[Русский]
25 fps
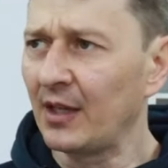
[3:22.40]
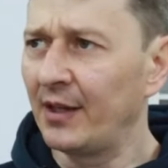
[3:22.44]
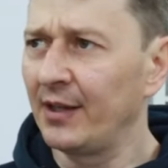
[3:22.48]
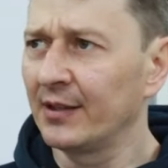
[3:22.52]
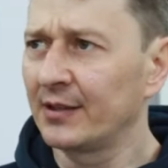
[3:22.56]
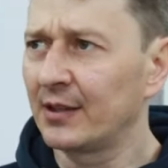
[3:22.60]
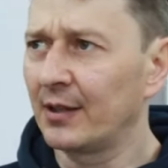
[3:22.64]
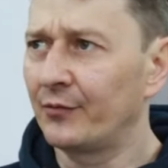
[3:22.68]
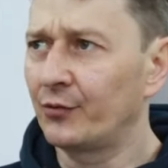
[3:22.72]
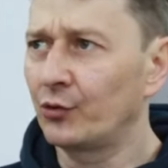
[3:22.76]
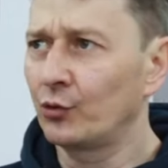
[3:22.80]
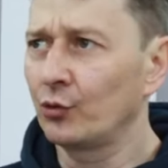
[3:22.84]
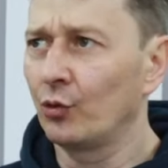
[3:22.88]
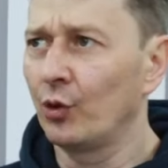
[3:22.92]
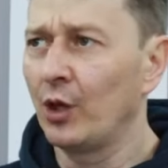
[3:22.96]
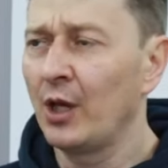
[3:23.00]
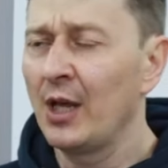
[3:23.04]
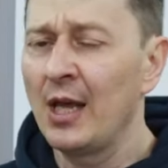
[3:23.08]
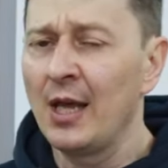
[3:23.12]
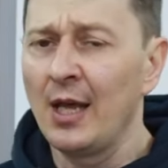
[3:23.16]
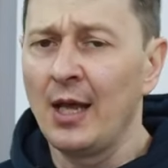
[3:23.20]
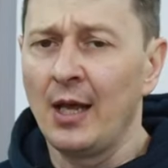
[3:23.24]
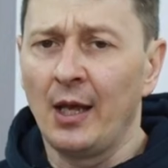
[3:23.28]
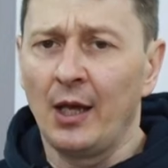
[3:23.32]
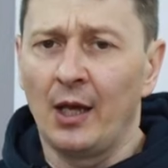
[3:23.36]
это все
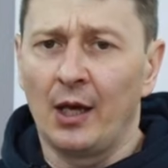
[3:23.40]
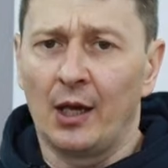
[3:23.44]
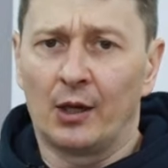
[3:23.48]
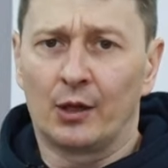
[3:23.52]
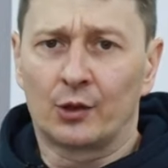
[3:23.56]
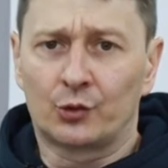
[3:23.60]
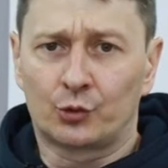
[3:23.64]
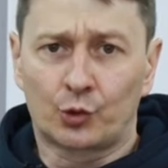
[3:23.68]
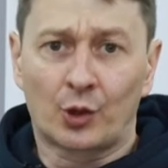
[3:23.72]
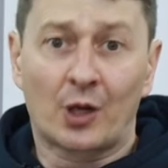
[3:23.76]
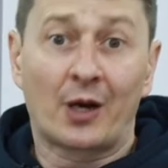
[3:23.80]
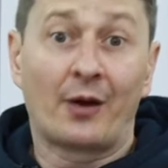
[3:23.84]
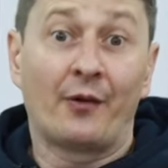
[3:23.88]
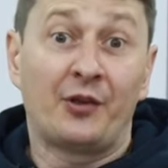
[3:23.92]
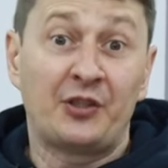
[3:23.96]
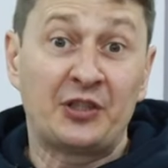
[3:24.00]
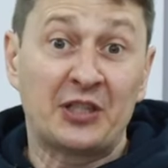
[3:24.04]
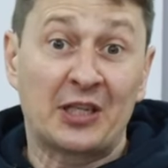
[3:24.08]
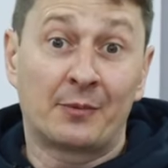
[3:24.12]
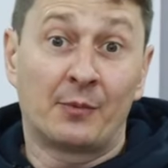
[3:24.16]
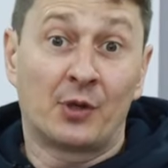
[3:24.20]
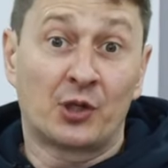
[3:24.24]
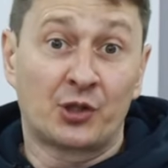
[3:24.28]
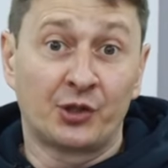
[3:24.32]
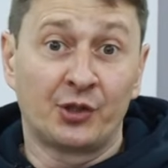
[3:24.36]
а, с утра
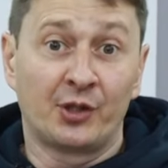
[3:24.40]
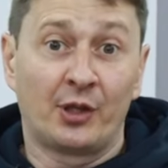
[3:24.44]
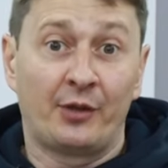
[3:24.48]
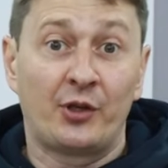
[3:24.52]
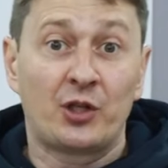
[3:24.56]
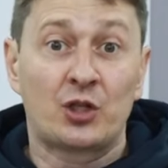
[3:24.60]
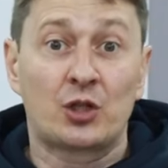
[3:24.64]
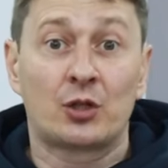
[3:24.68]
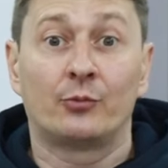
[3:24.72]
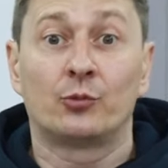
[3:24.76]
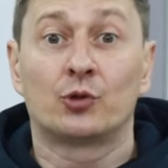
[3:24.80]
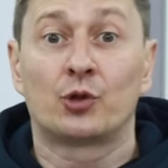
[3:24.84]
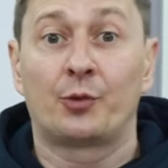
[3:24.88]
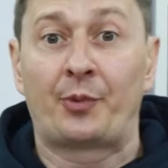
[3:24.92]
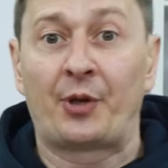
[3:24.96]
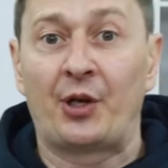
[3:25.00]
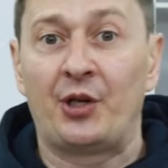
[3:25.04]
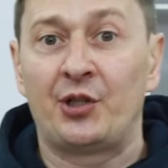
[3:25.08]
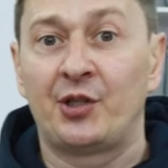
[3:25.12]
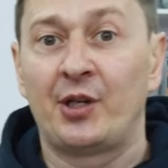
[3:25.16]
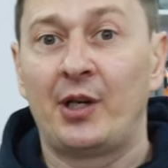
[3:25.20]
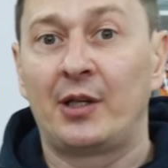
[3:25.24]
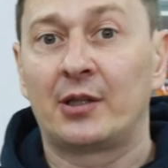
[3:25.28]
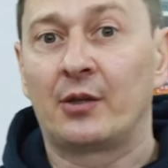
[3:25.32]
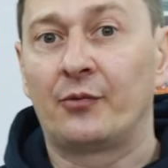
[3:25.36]
выезжает машина, а вечером уже
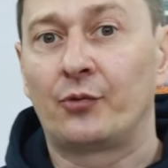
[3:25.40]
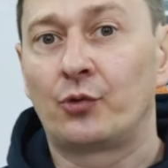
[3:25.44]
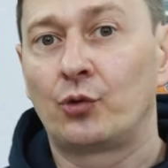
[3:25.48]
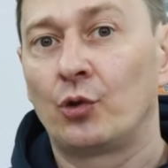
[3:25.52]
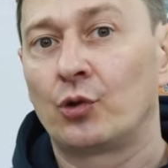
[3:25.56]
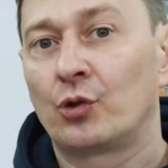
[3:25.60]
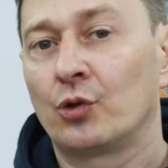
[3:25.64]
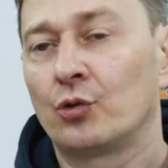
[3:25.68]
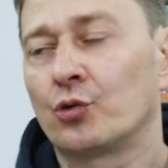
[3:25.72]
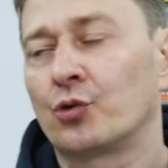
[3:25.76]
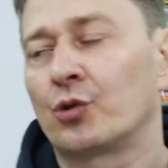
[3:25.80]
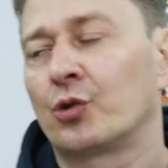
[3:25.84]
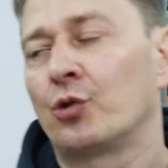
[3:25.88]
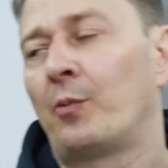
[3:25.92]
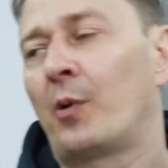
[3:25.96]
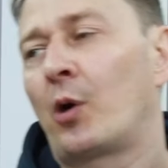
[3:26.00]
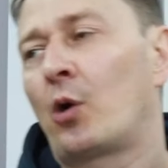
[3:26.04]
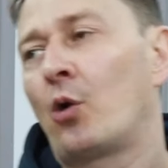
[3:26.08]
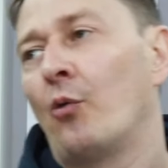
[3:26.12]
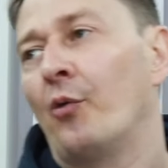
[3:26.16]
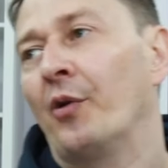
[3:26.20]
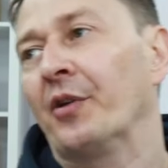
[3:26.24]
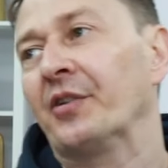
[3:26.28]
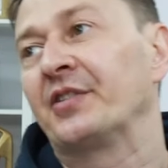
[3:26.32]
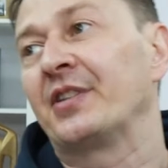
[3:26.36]
приезжает, и все это уже
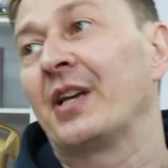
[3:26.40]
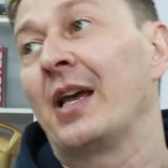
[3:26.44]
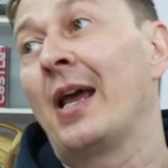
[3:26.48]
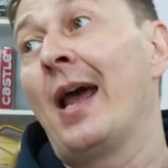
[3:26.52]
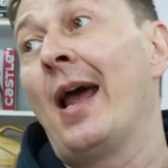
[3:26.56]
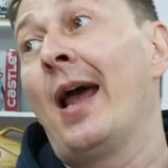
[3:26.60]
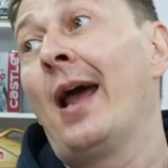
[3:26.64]
упаковывается.